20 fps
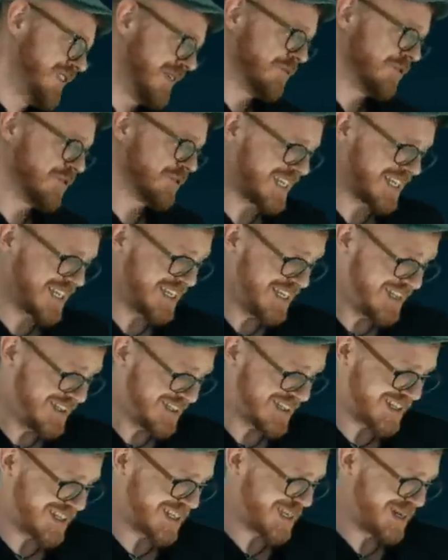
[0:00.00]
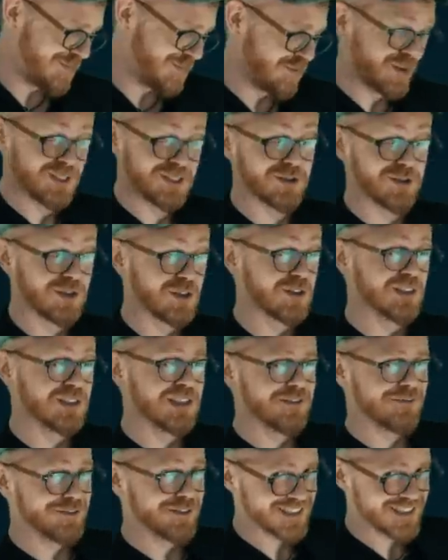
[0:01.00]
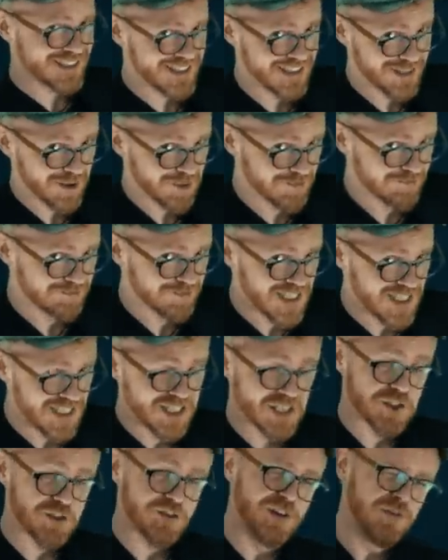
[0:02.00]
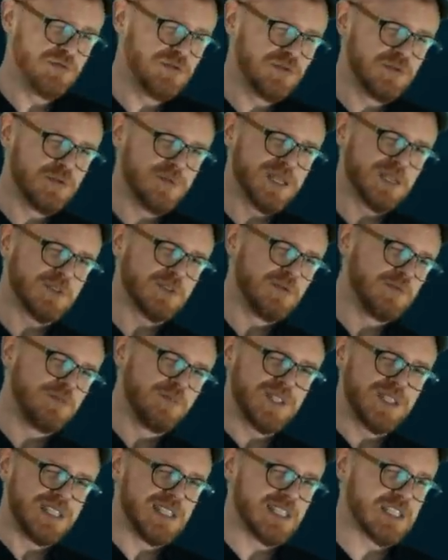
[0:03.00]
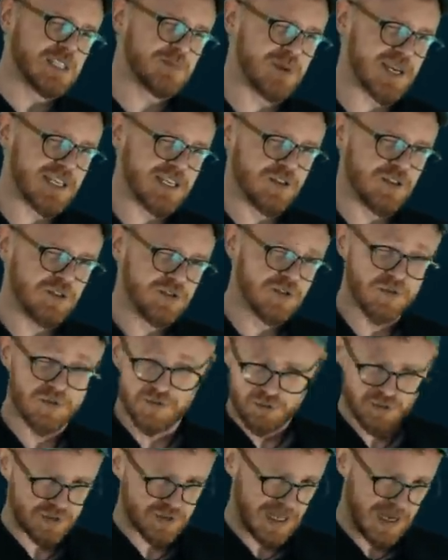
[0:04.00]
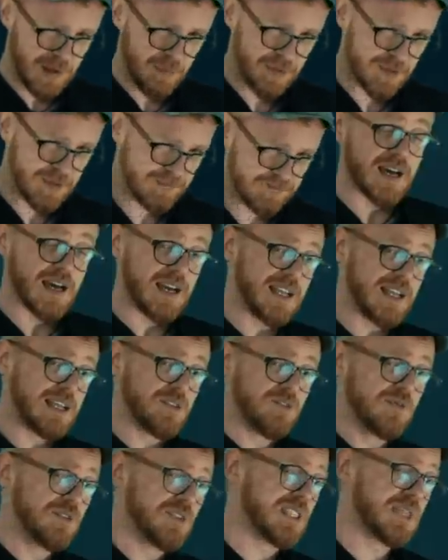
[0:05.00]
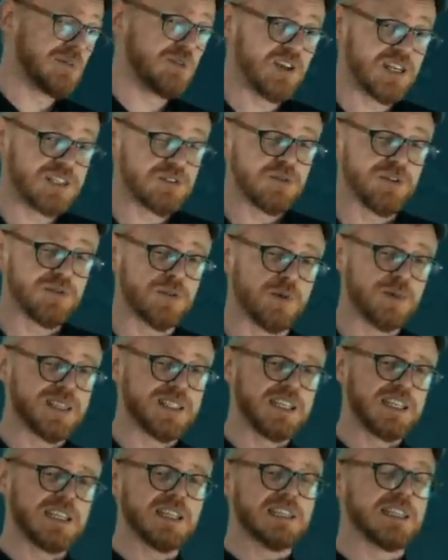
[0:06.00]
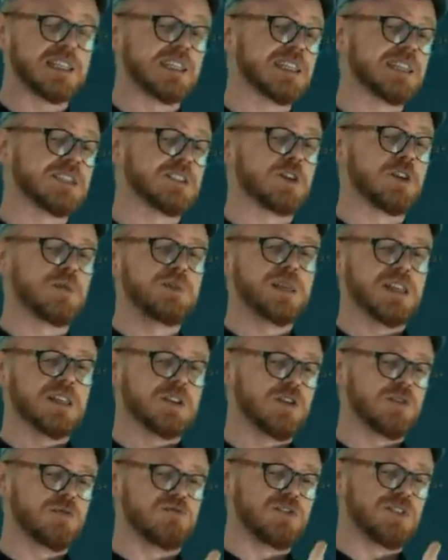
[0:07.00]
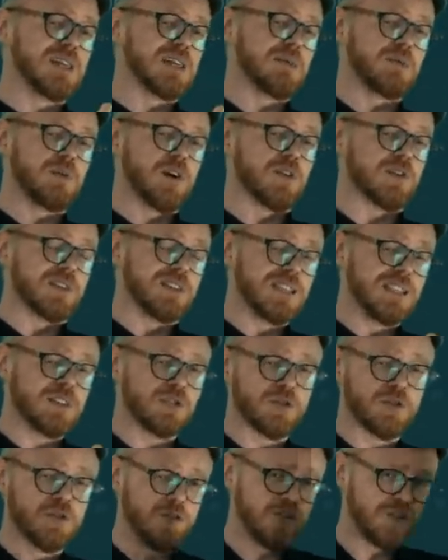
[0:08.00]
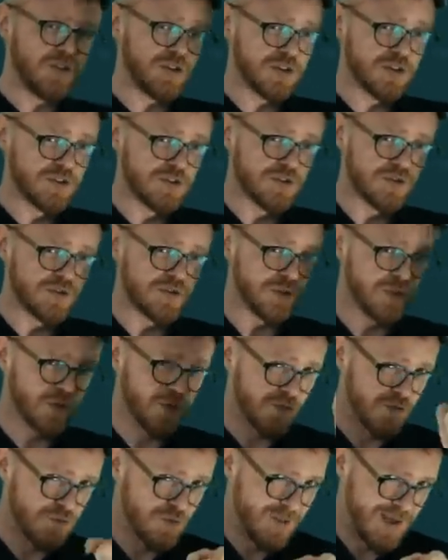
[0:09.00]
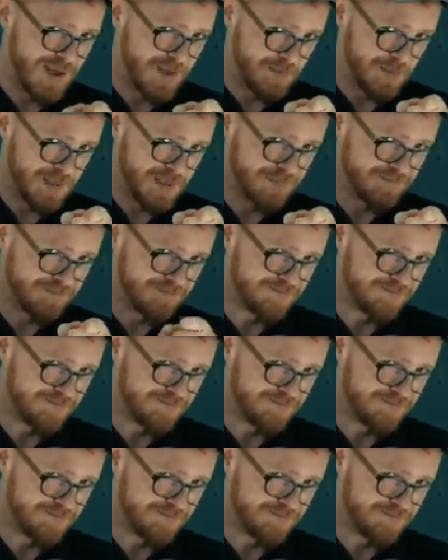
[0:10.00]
démontrer à quel point ce code est fascinant, je vais vous soumettre une petite expérience, toute simple, à l'aide d'une simulation informatique qui risque bien de vous apprendre des trucs sur vous-même.